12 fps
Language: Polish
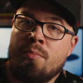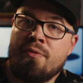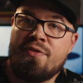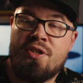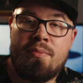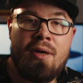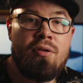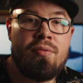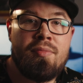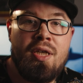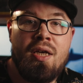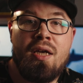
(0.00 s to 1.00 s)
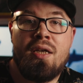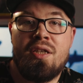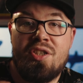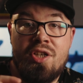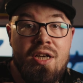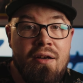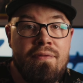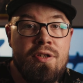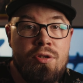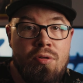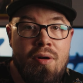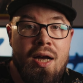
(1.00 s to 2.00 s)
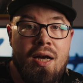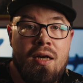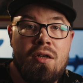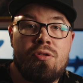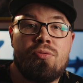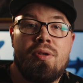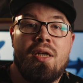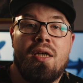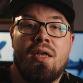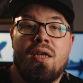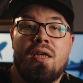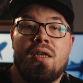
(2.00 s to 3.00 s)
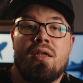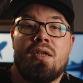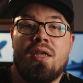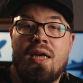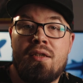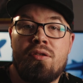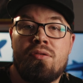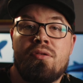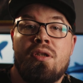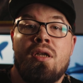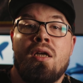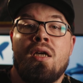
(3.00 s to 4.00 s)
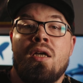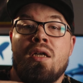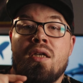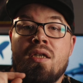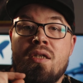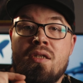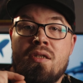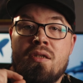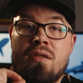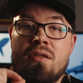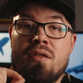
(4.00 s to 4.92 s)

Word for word: Powstrzymały mnie ciekawe szkła, które Canon y,